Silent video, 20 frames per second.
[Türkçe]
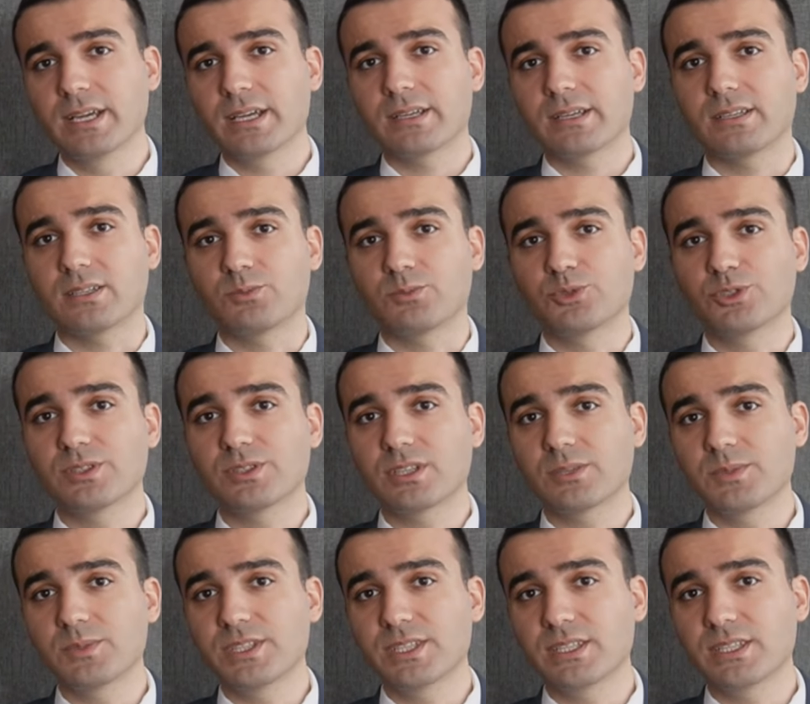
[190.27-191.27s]
E, bu da
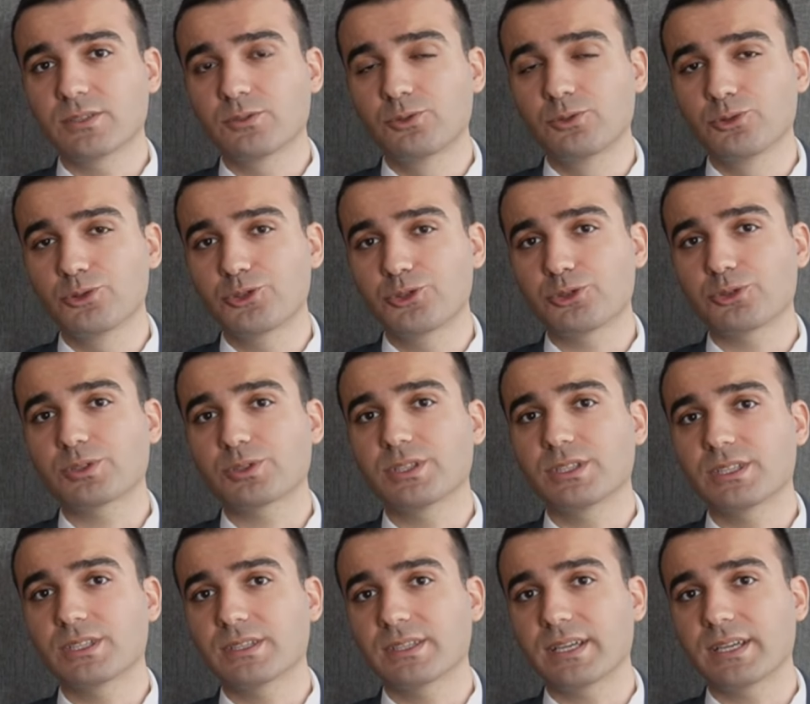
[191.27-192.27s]
tabii ki kur
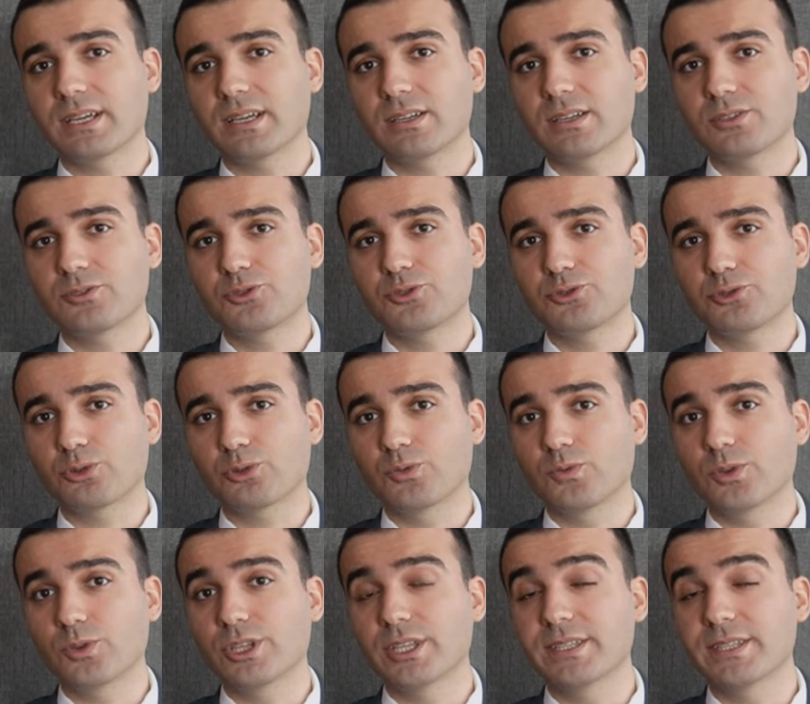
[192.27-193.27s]
şoklarında çok
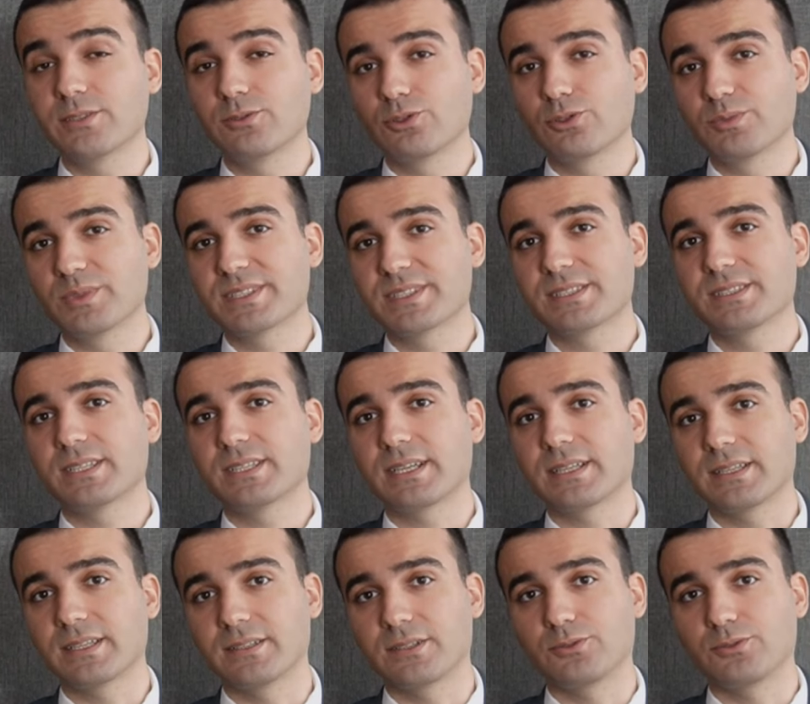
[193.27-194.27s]
volatil olmasına
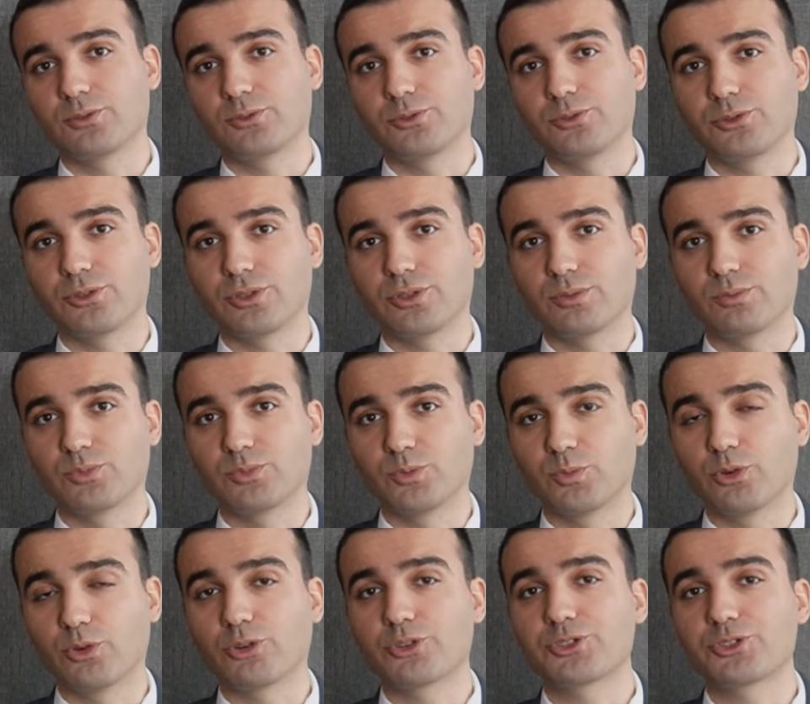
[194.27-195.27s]
neden oluyor bu
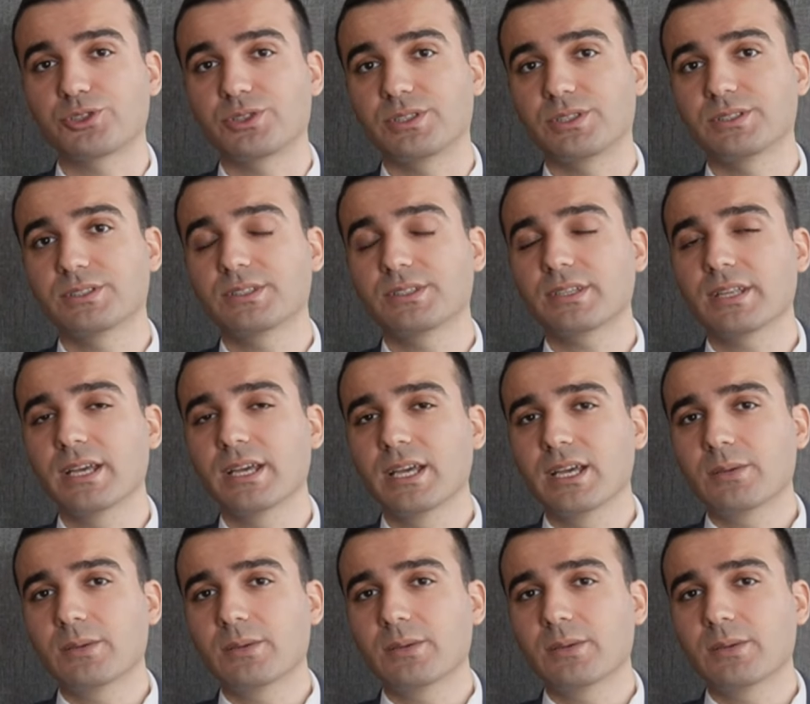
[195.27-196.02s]
borç oranının.